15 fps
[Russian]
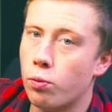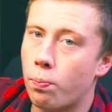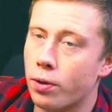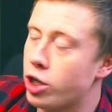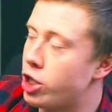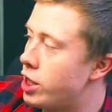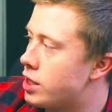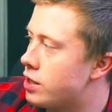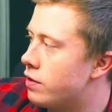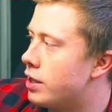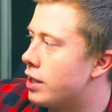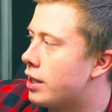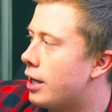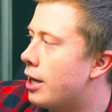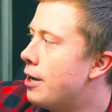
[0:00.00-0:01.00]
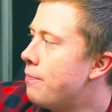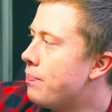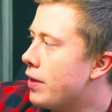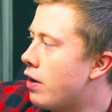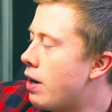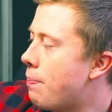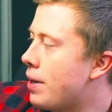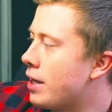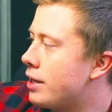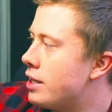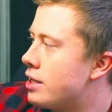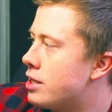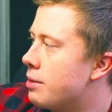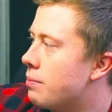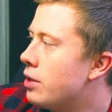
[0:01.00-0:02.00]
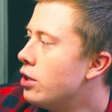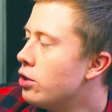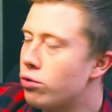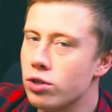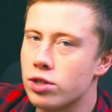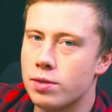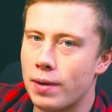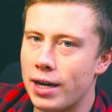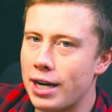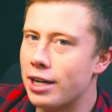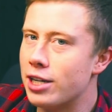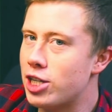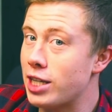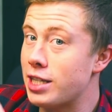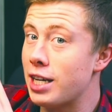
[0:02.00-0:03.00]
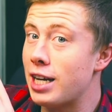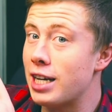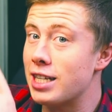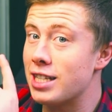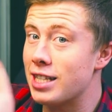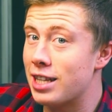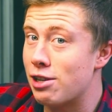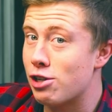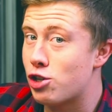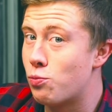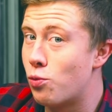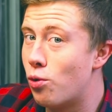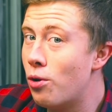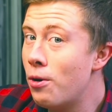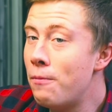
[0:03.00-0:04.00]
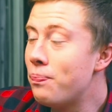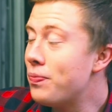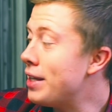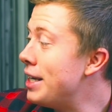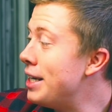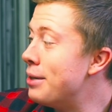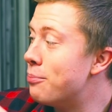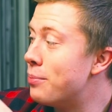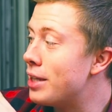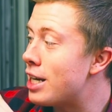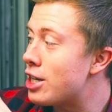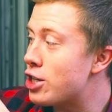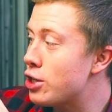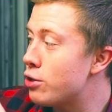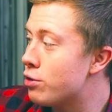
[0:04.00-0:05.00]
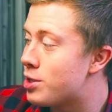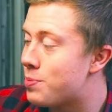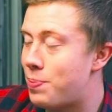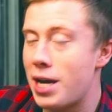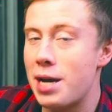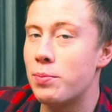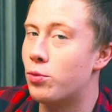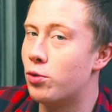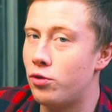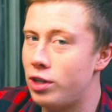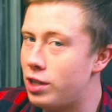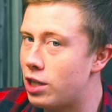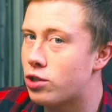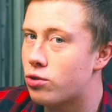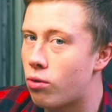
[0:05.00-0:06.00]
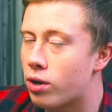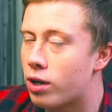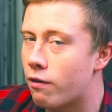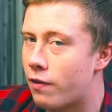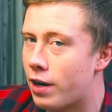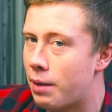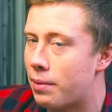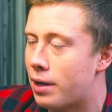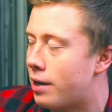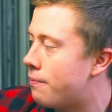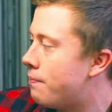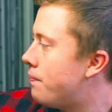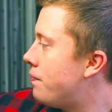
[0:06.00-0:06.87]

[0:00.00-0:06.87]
у предшественника. Давай протестим. То есть смотри, сейчас я нажму, и мы даже не успеем увидеть, сколько время.